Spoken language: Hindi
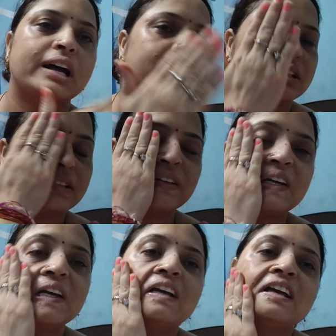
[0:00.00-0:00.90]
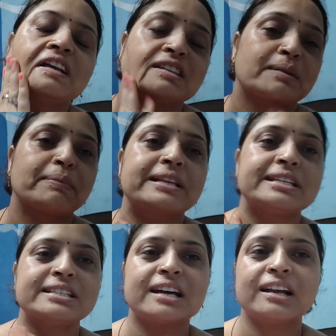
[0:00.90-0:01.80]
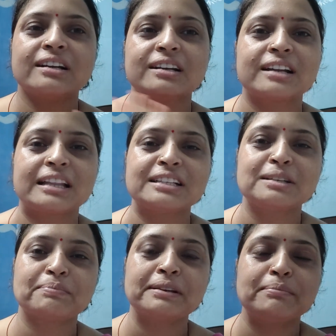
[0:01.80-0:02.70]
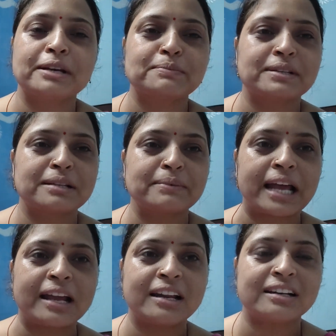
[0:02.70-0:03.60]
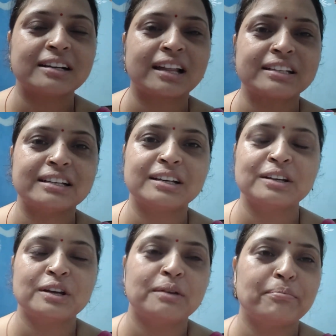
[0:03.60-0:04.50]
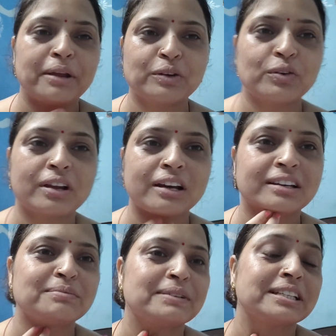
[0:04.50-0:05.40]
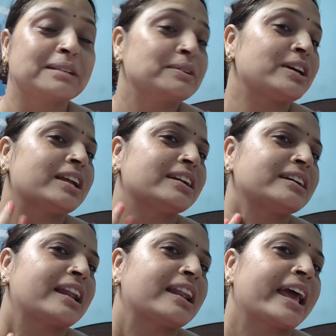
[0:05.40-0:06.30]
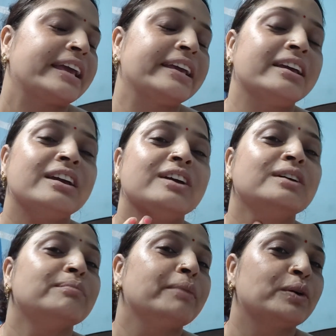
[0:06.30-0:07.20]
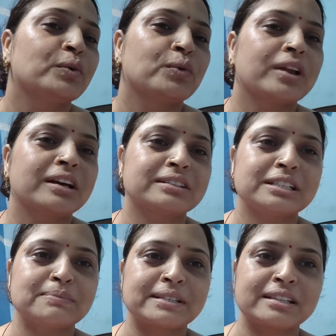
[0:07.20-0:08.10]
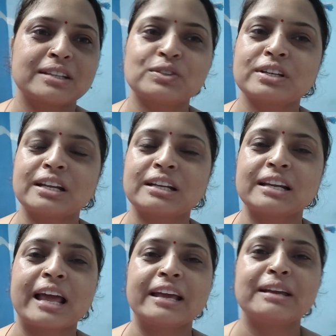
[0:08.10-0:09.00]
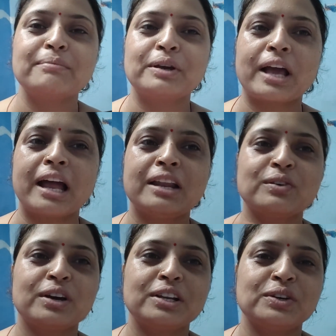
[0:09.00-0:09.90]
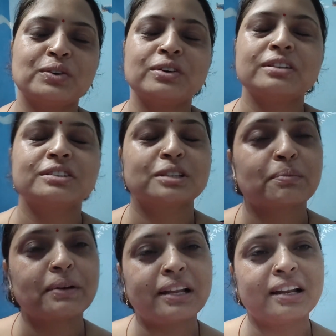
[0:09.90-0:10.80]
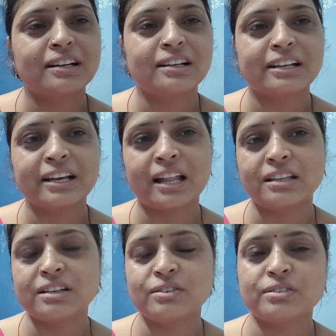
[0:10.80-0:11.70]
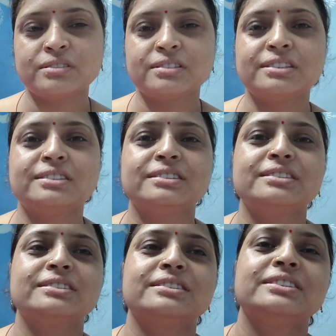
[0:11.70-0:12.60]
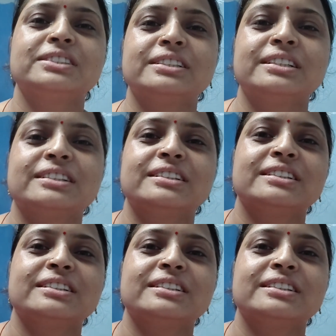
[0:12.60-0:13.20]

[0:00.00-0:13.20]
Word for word: ध्यान रखती है सबकी चीज़ें अलग अलग लाती है सबकी मनपसंद मिठाई अलग अलग लाती है मेरे को कलाकंद पसंद है मेरी अलग कल लाएगी मिक्कू को अलग चीज़ पसंद है अलग लाएगी मिक एली को एली को सब के लिए अलग अलग लेके आती है वो चीज़ें